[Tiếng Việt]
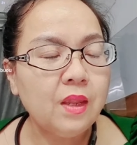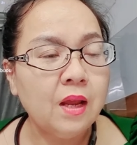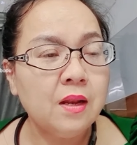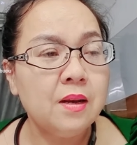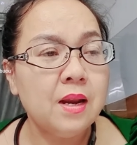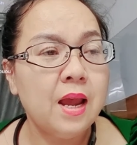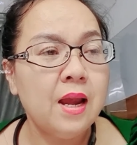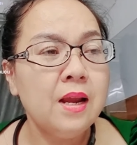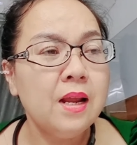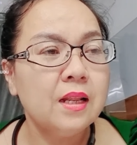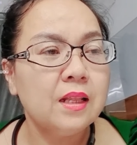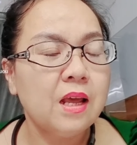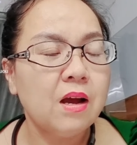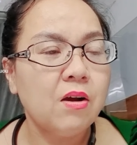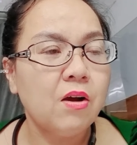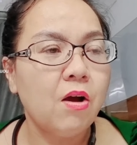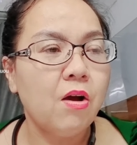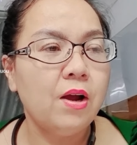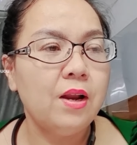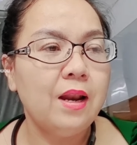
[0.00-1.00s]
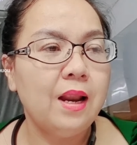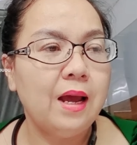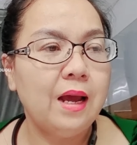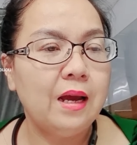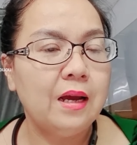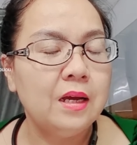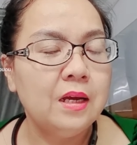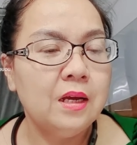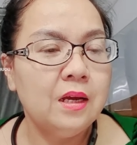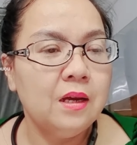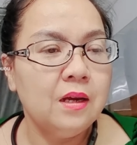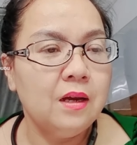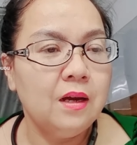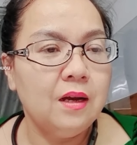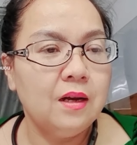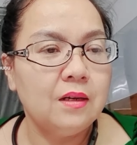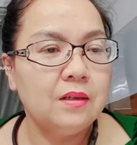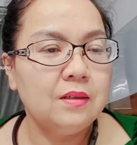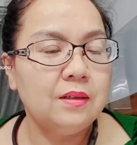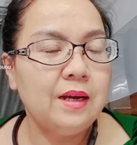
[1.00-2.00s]
để người ta coi là
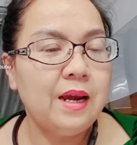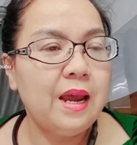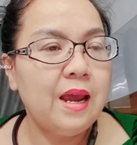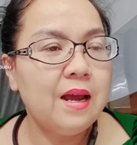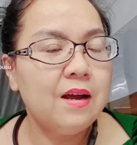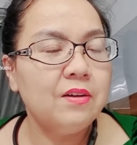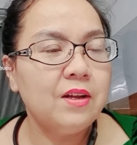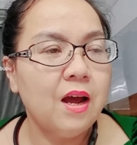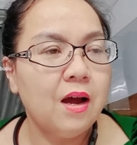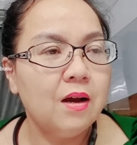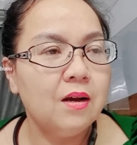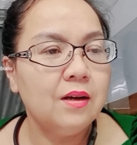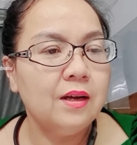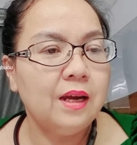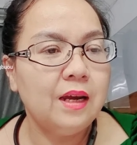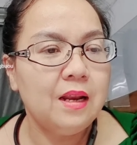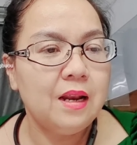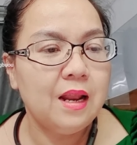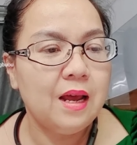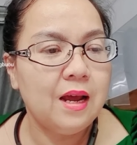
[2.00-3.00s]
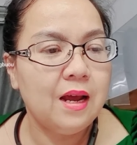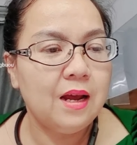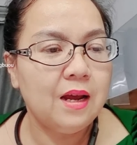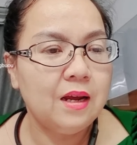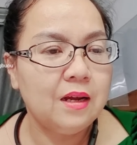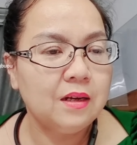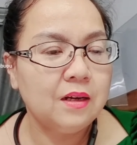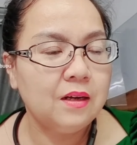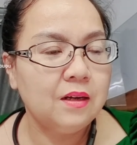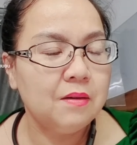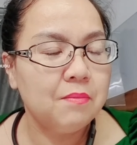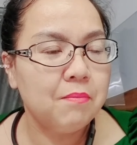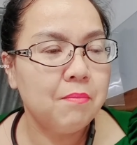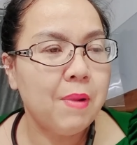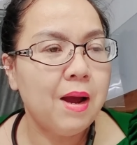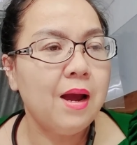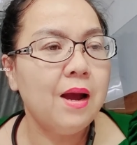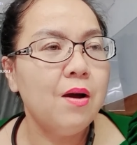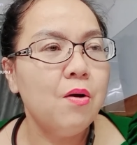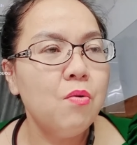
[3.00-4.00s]
à, gan thận hay là
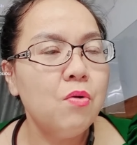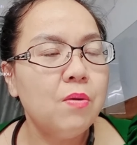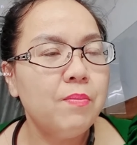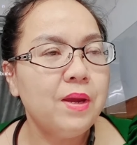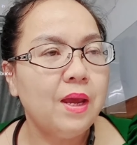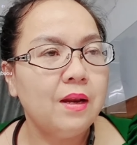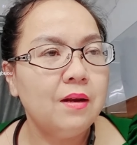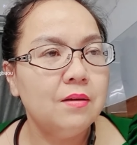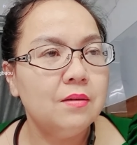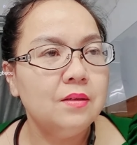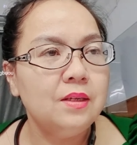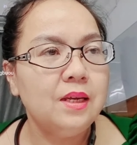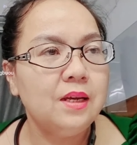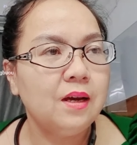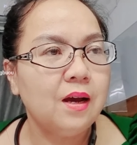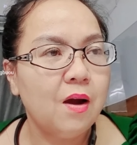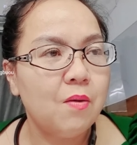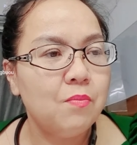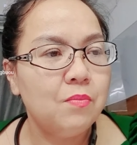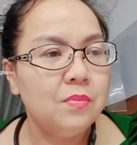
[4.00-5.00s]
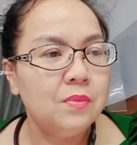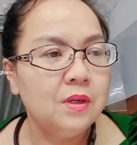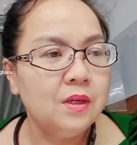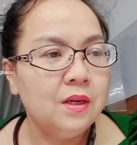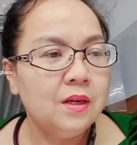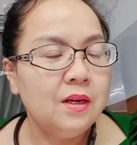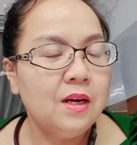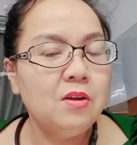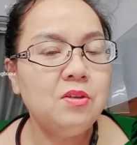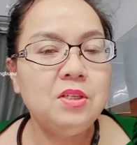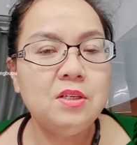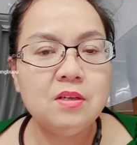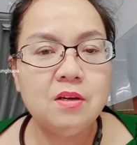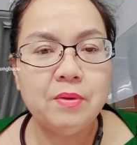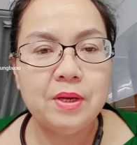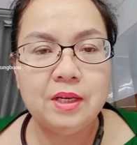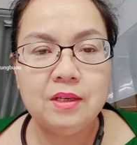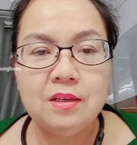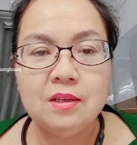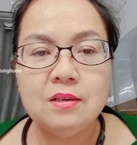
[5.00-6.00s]
máu có bị ảnh hưởng gì không nếu chưa
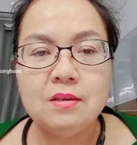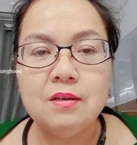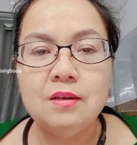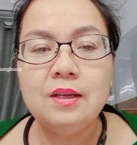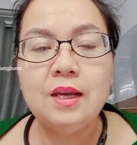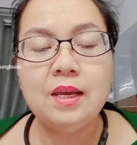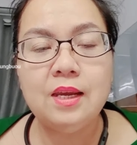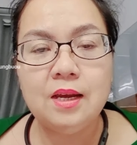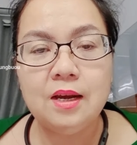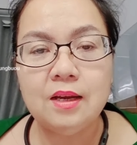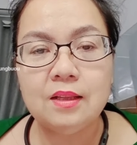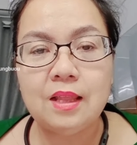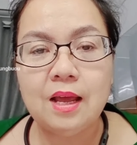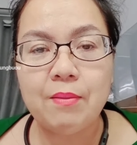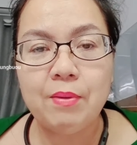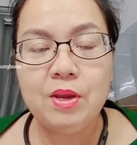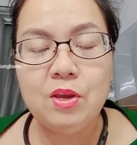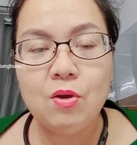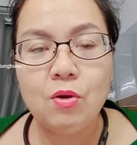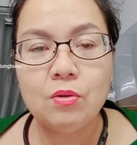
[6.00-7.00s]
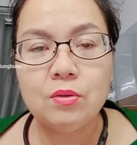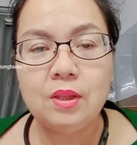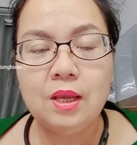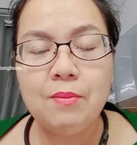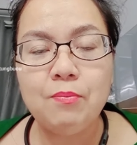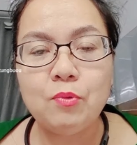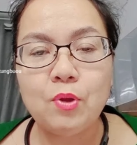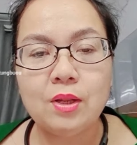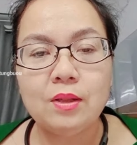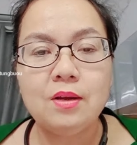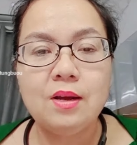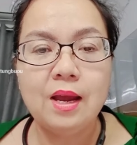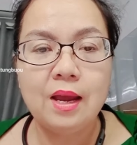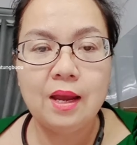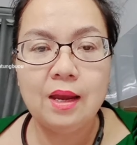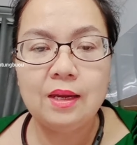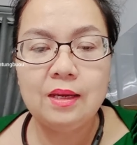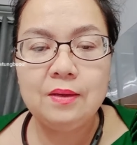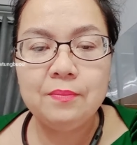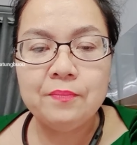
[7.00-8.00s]
ảnh hưởng thì người ta mới vô tiếp toa thứ
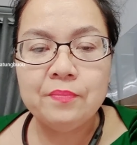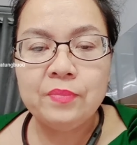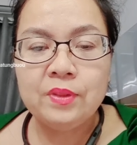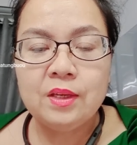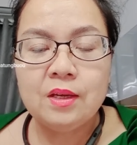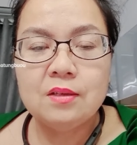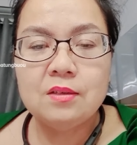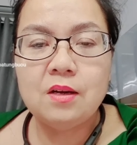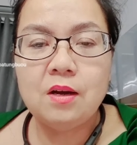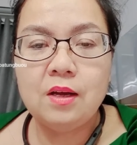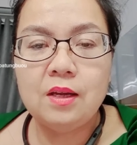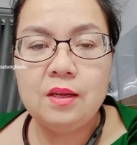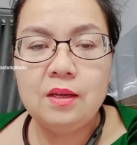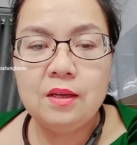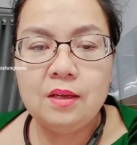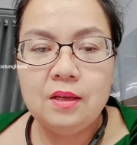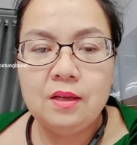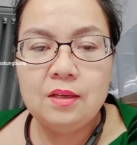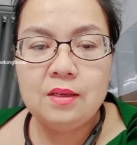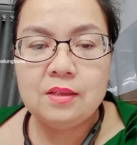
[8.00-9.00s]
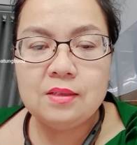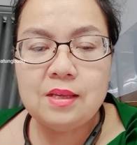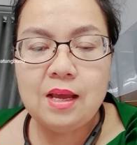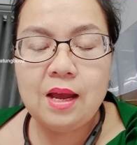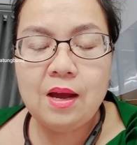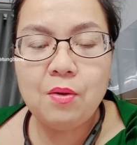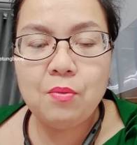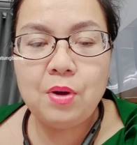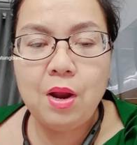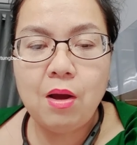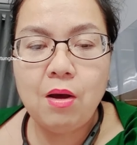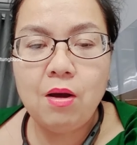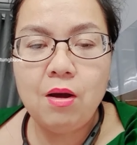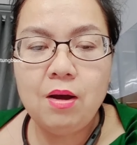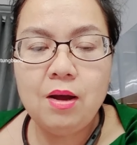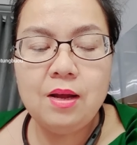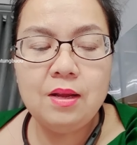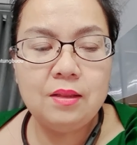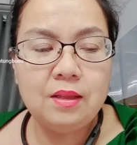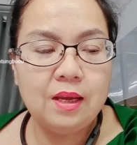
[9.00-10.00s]
hai rồi sau
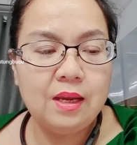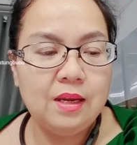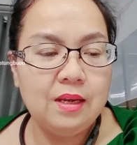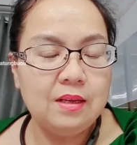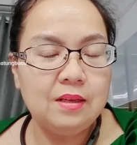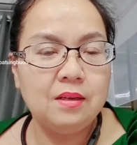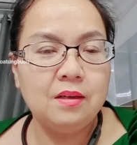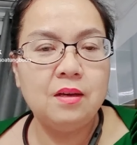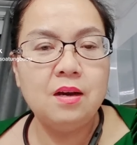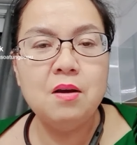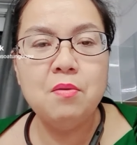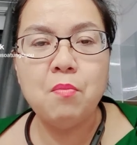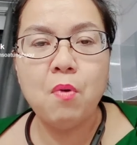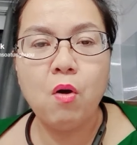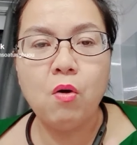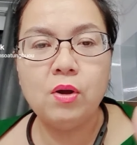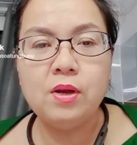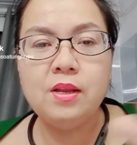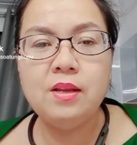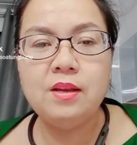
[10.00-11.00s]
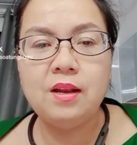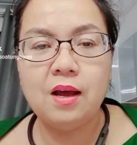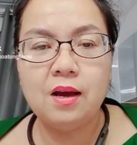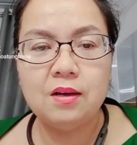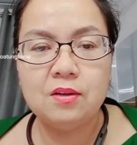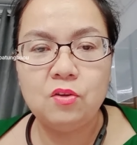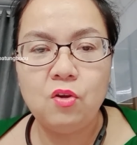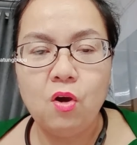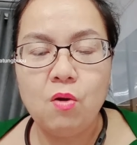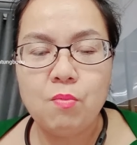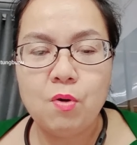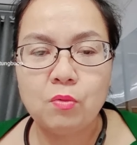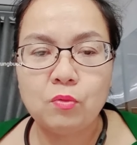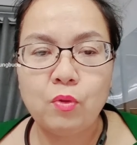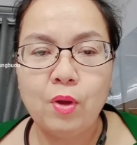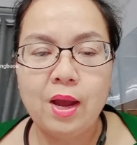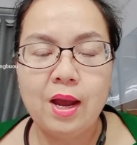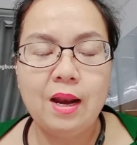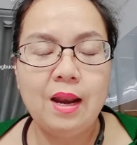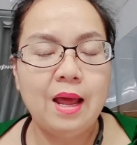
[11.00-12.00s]
đó thì cứ mỗi lần vô một
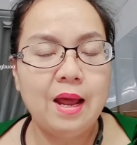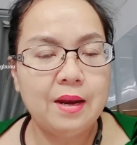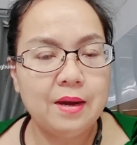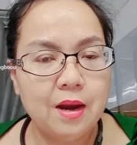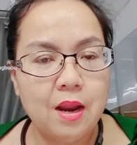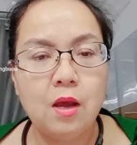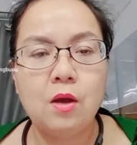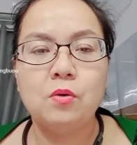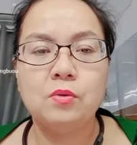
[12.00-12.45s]
toa là đều